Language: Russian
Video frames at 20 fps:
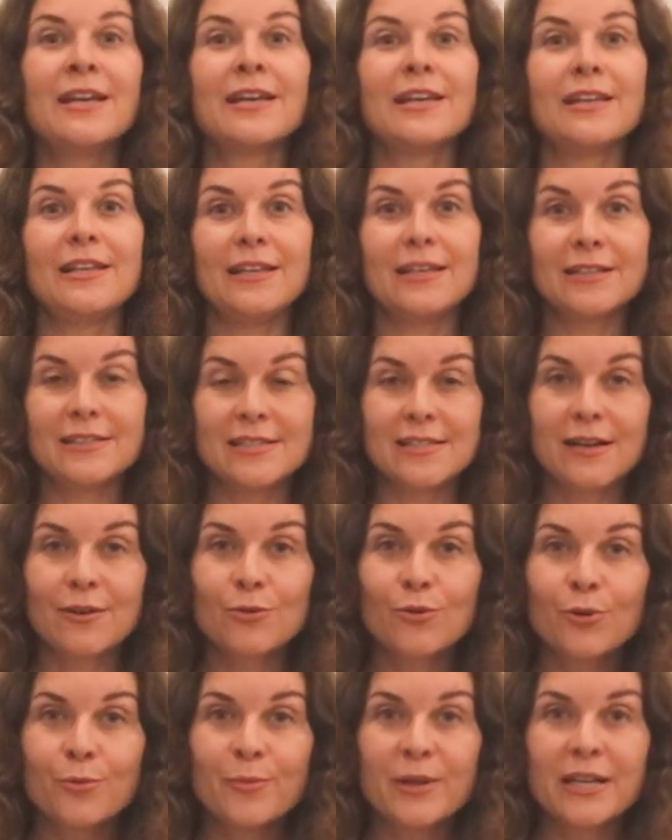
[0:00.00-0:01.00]
или их
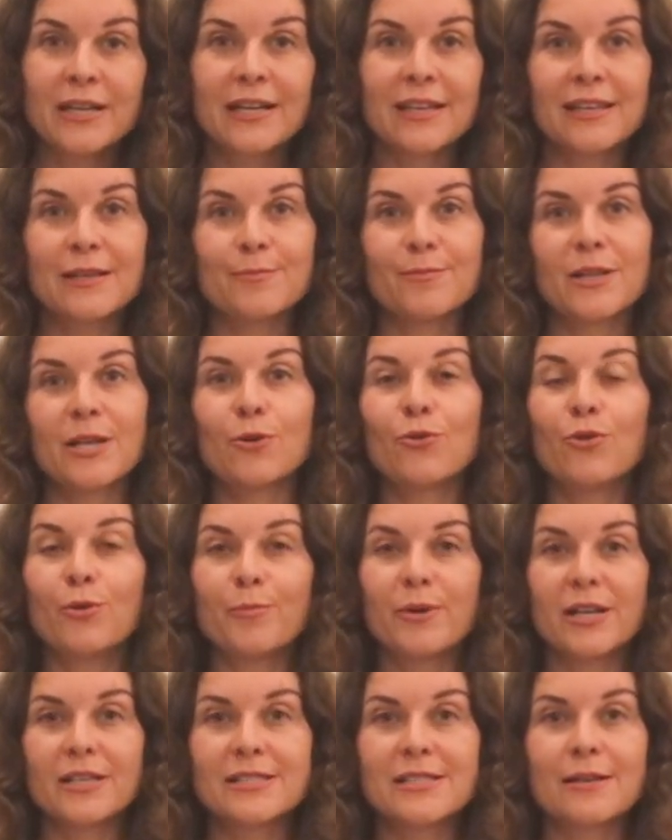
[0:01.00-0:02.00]
знакомые каким-то
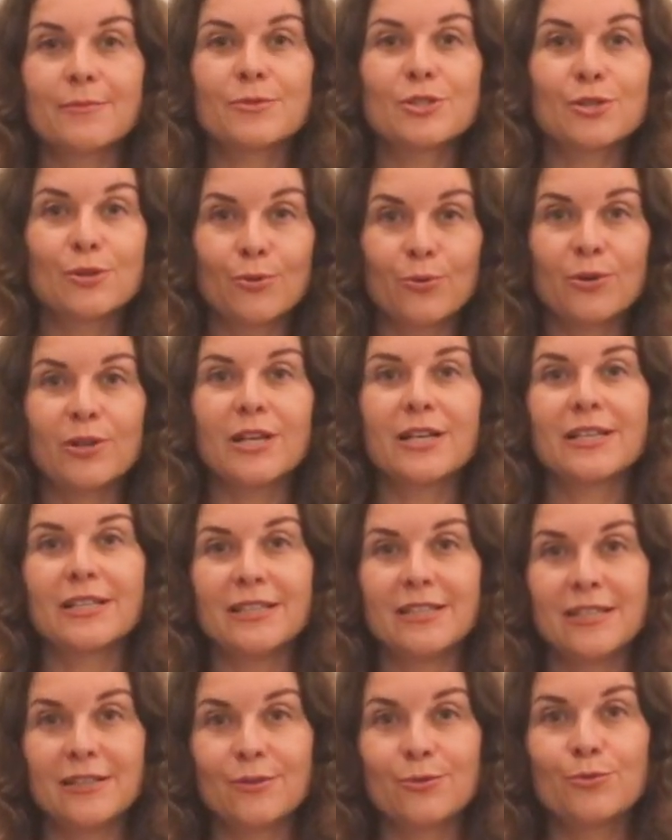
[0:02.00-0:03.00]
образом строили
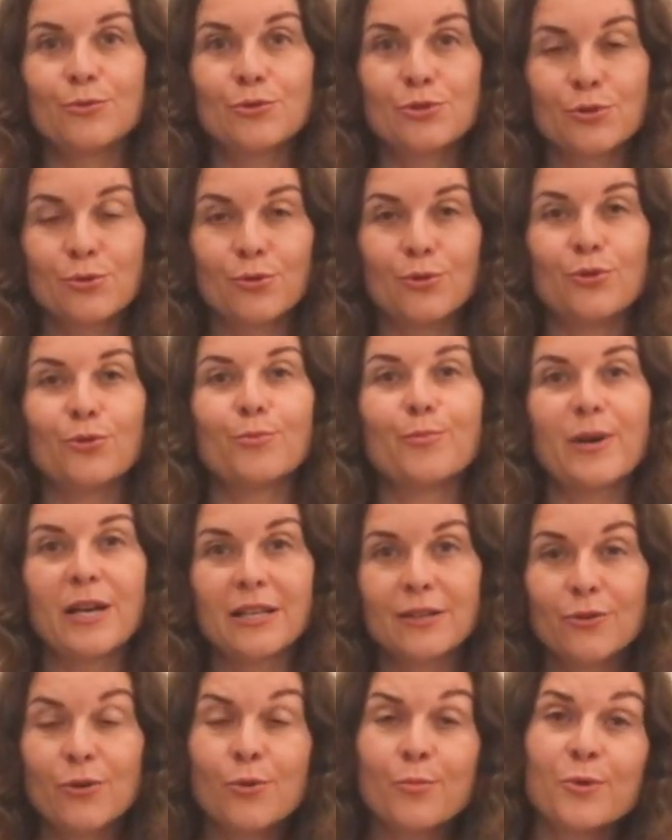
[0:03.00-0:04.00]
кредитную историю
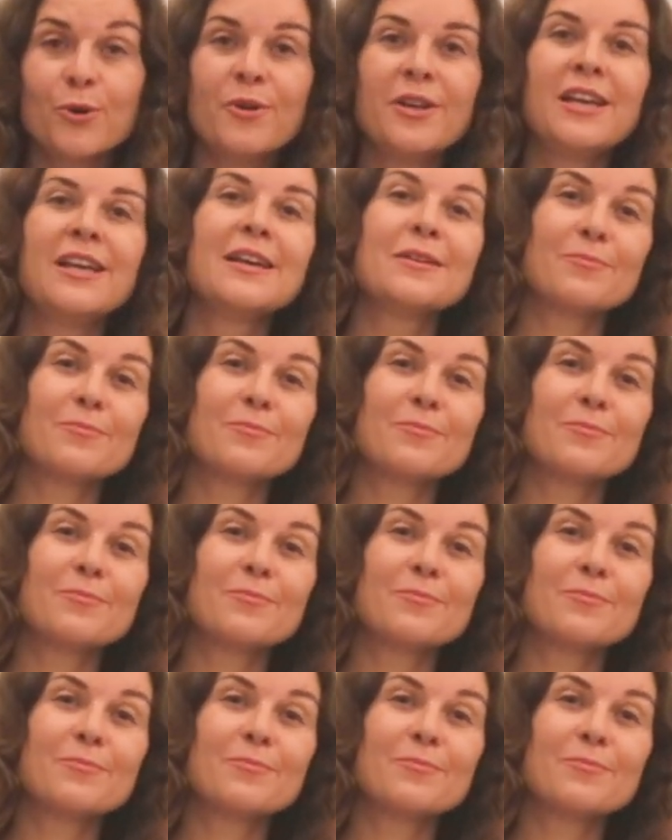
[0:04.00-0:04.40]
по-иному,